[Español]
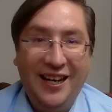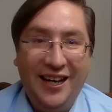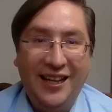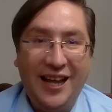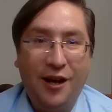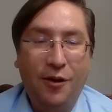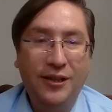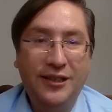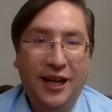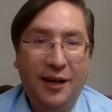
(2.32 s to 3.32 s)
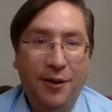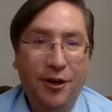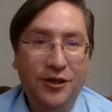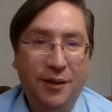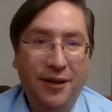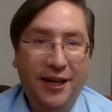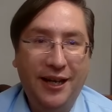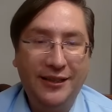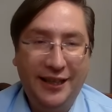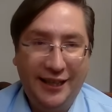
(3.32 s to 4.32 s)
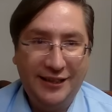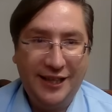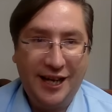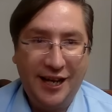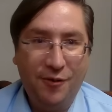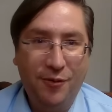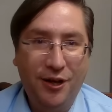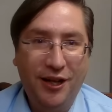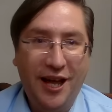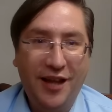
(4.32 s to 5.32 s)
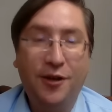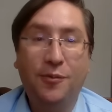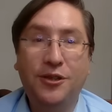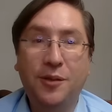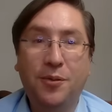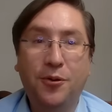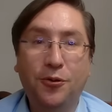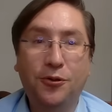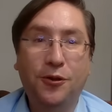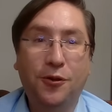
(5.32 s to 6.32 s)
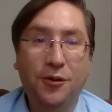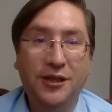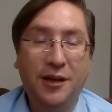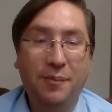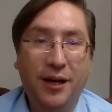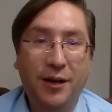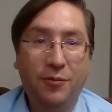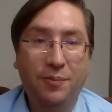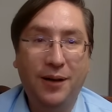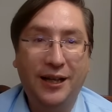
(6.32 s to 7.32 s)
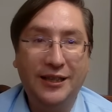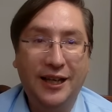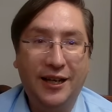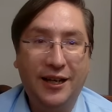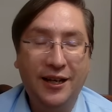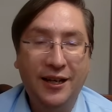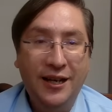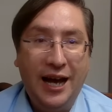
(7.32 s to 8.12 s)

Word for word: ¿Qué tal? ¿Cómo están amigos y amigas de esta comunidad? Como siempre, un gusto, como siempre, un placer.